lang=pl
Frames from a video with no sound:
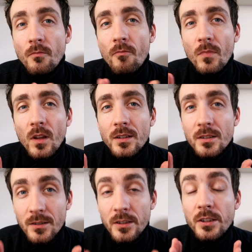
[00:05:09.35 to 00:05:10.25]
Mm,
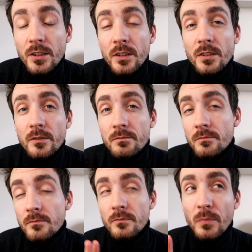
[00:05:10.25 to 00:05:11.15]
I
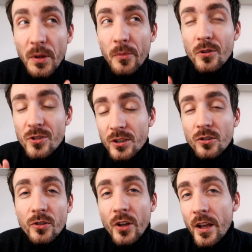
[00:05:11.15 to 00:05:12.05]
mimo, że
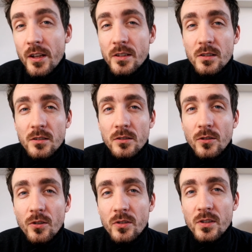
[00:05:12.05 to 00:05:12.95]
to nie jest
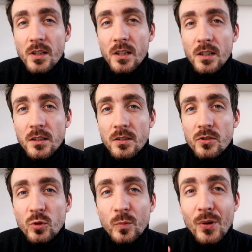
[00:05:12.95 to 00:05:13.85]
do końca
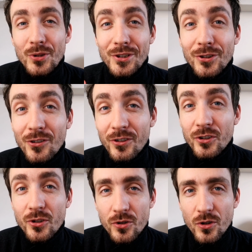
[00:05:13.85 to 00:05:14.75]
stuprocentowo
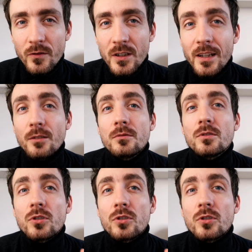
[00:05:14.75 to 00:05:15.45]
książkowy kanał,